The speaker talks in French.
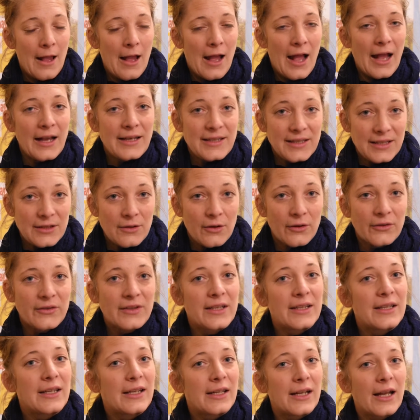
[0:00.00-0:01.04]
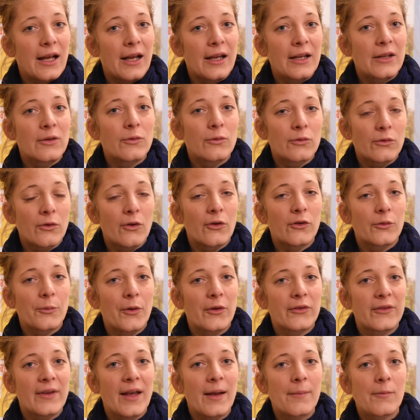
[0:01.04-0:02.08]
Accidenté et déclarés non
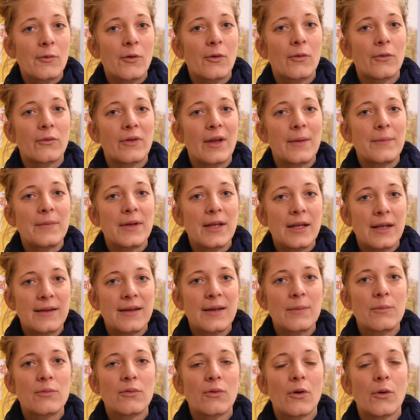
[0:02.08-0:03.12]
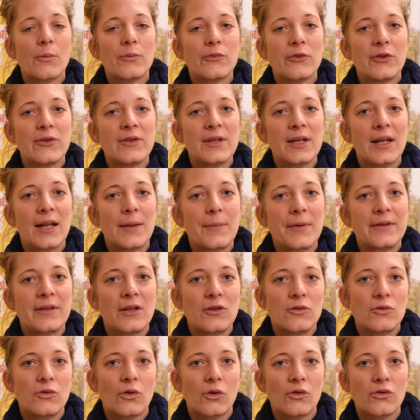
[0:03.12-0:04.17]
transportable, on a milité pour obtenir
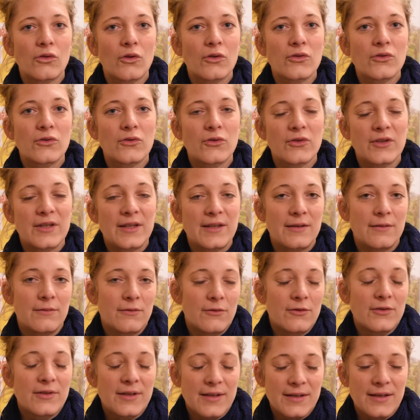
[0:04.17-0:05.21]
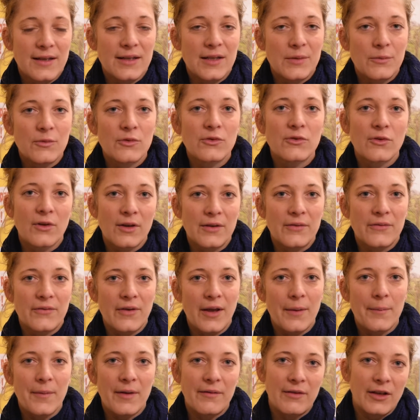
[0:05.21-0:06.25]
l'abattage d'urgence de ces, animaux dans les
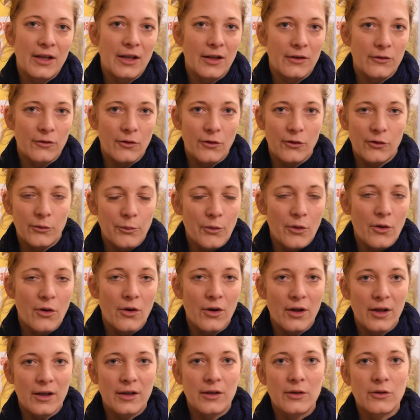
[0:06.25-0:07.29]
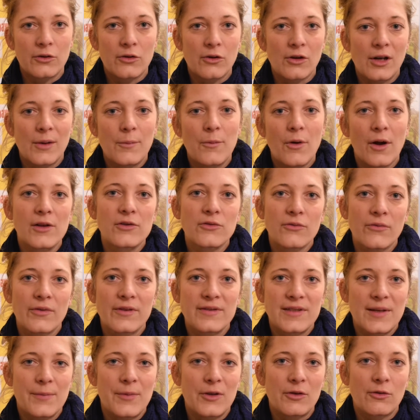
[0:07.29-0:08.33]
fermes avec un transport et une collaboration
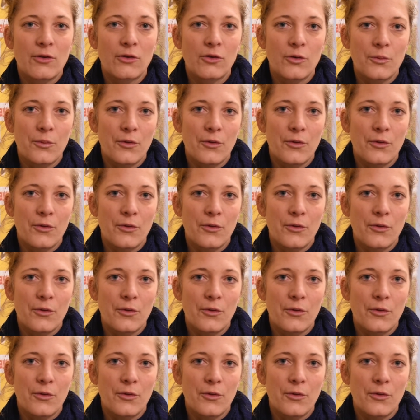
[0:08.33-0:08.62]
avec des abattoirs de